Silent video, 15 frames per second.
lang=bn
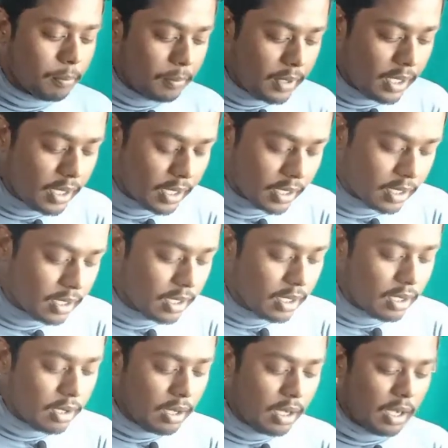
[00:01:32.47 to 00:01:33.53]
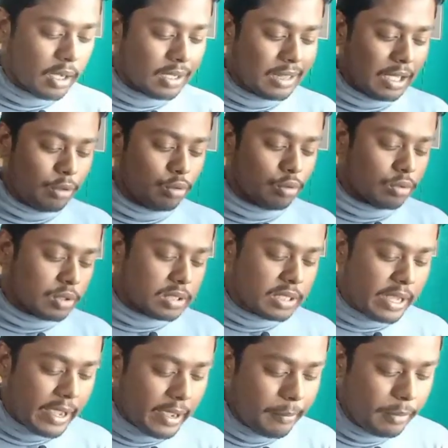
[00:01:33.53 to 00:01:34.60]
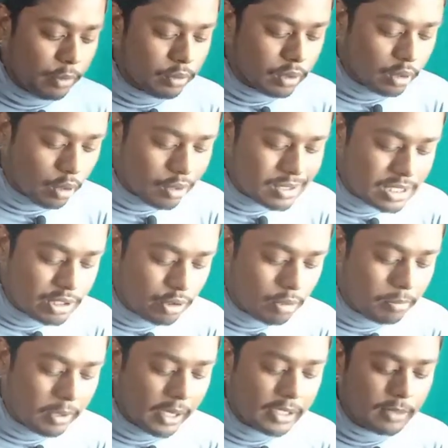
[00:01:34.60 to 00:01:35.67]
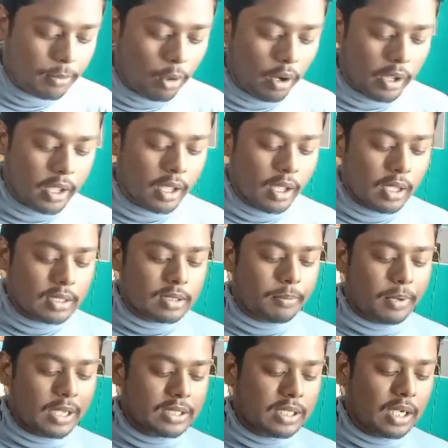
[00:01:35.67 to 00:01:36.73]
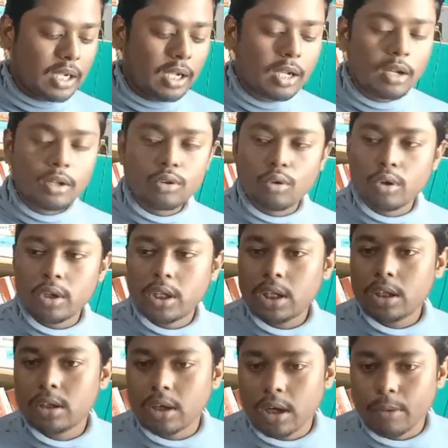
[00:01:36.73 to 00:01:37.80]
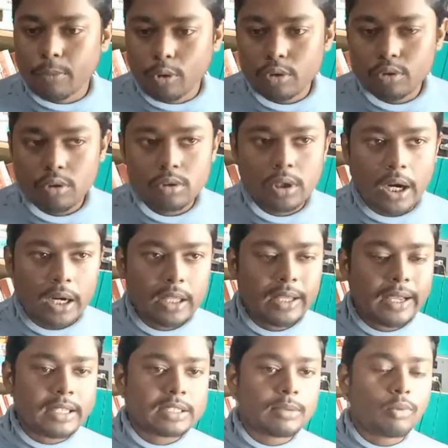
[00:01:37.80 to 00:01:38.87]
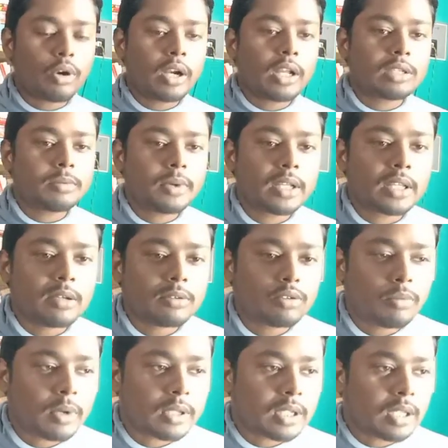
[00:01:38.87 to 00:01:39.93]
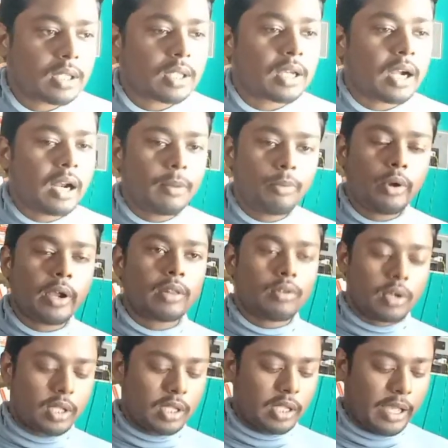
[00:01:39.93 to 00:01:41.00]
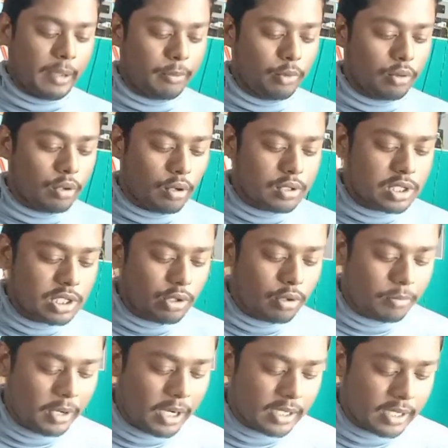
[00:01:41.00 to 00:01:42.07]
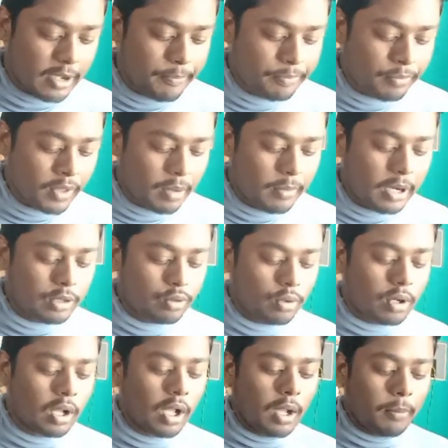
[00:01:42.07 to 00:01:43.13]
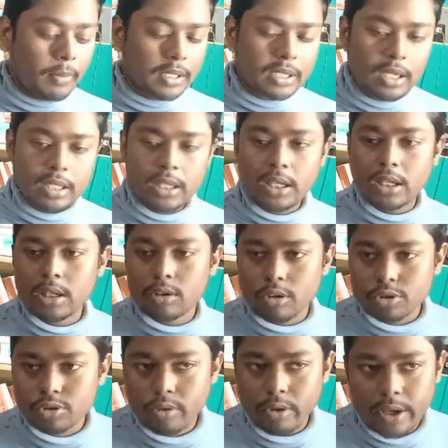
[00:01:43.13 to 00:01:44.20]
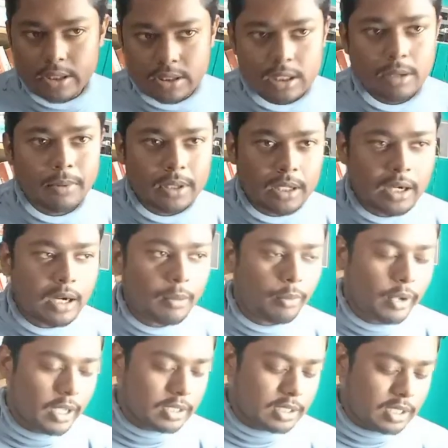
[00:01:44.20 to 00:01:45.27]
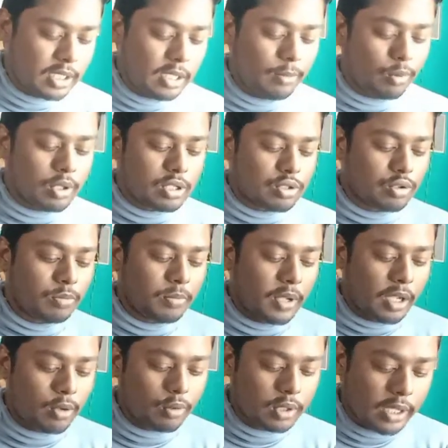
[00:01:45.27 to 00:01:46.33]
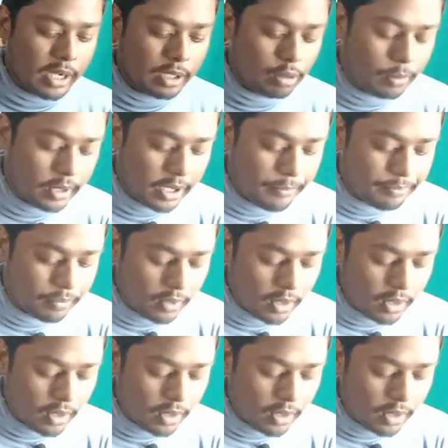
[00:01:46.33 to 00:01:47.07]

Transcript: মেঘ হ্যাঁ ক্লাউডস হ্যাভ ইউ লস্ট ইউর মাইন্ড বয় যে বাছা তোর কি মন টন হারিয়ে গেছে মন হারিয়ে গেছে মানে কি তোর মাথাতে কি খারাপ হয়ে গেল নাকি হ্যাভ ইউ লস্ট ইউর মাইন্ড মানে তোর মাথাটা কি নষ্ট হয়ে গেছে মাথা খারাপ হয়ে গেছে কি বলিস তুই মেঘ কোথায় গেল মানে